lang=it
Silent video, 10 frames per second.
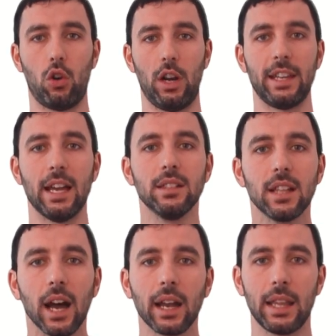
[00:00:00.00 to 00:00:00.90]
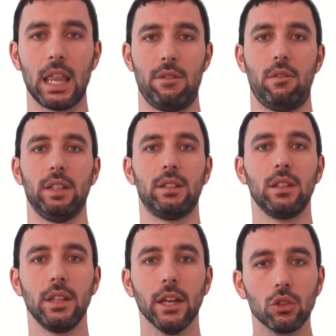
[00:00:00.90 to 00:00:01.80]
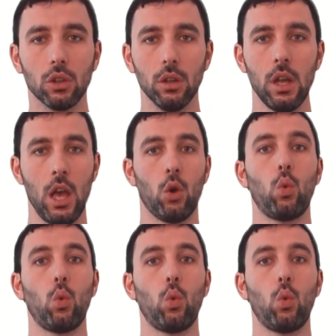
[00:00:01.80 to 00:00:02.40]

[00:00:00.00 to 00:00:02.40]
con la testa, che andava avanti e indietro?